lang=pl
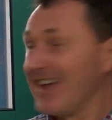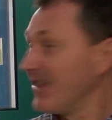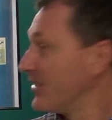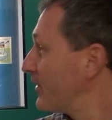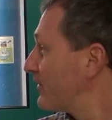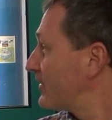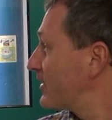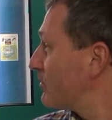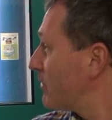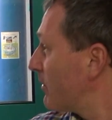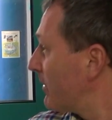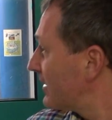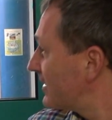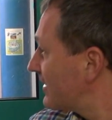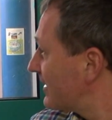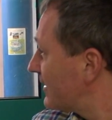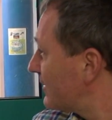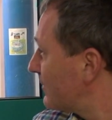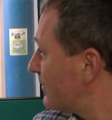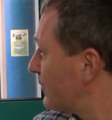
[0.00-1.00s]
No i w tym
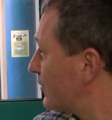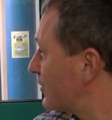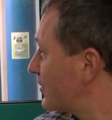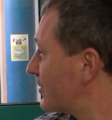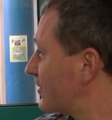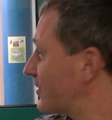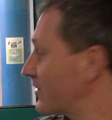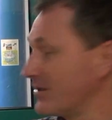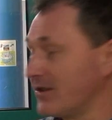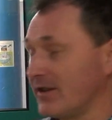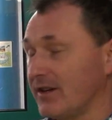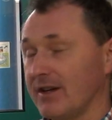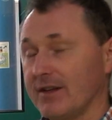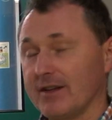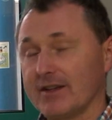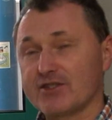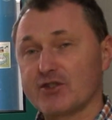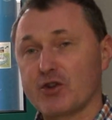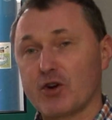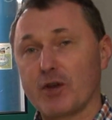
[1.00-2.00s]
momencie nasz, e,
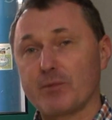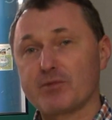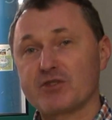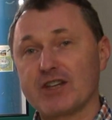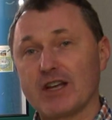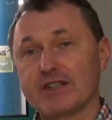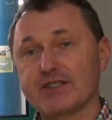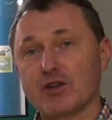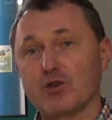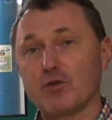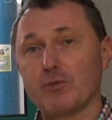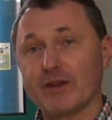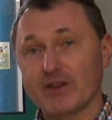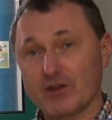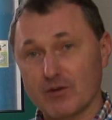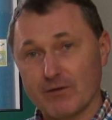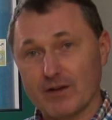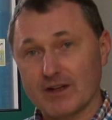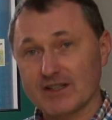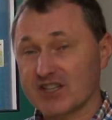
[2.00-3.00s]
nasz drogi przyjaciel Hubert
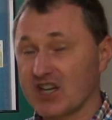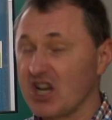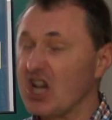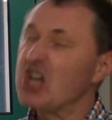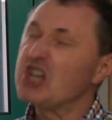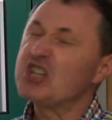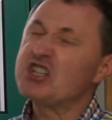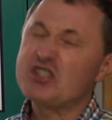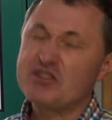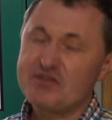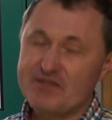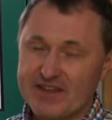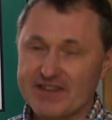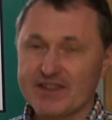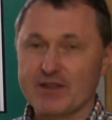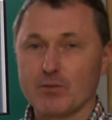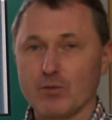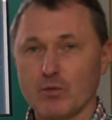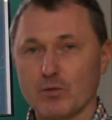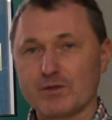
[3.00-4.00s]
Kowalski,
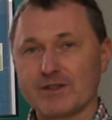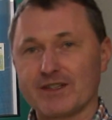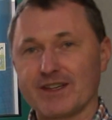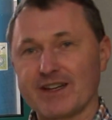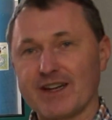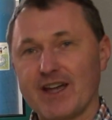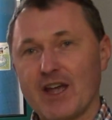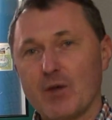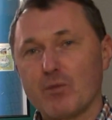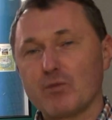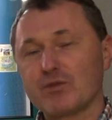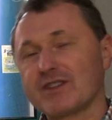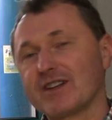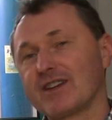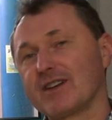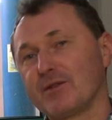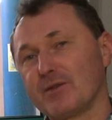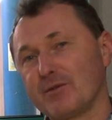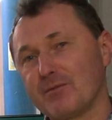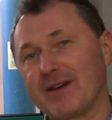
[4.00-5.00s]
świetny muzyk,
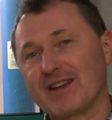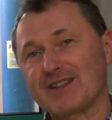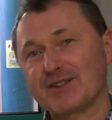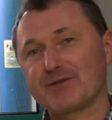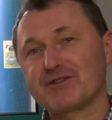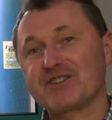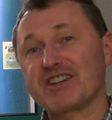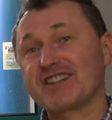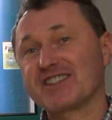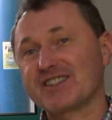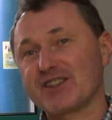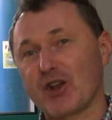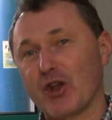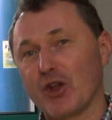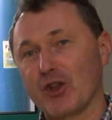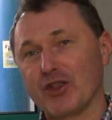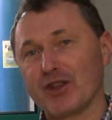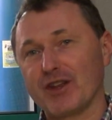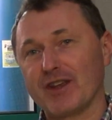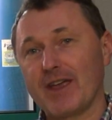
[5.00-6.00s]
muzyk e, bardzo
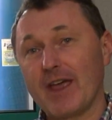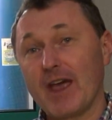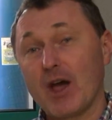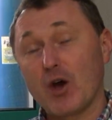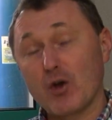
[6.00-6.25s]
wszechstronny,